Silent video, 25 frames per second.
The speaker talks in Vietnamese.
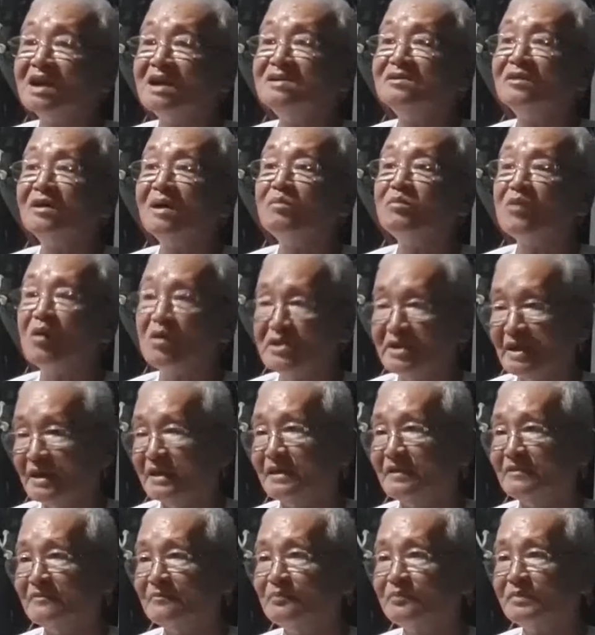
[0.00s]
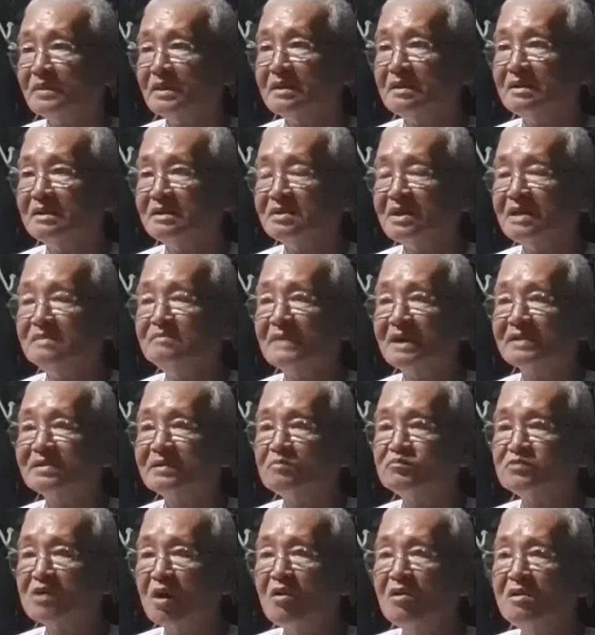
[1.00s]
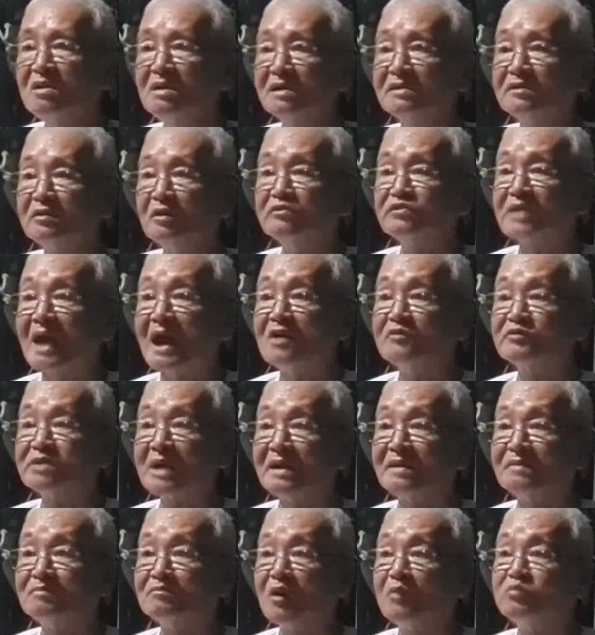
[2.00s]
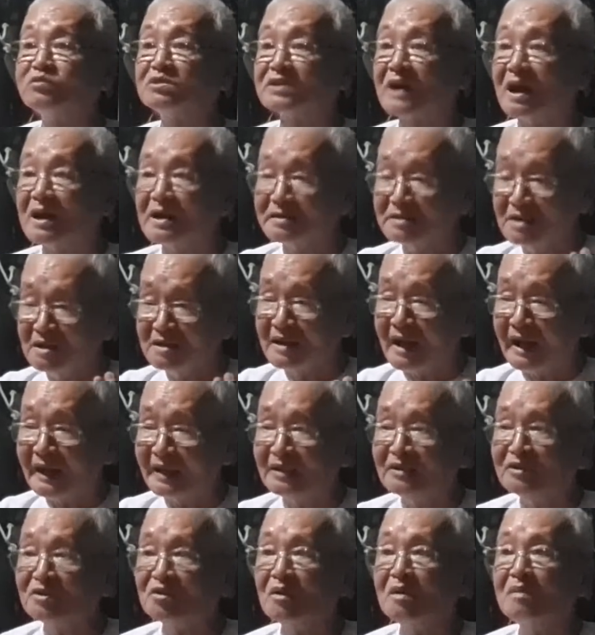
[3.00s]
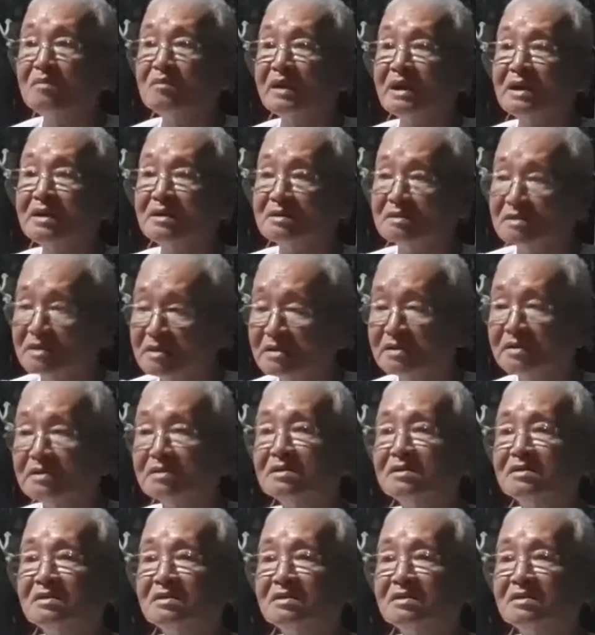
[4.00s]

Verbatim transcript: chừng nó không có gì nhưng mà trong đó là nó tạo thành một trời đức hạnh cho một cái người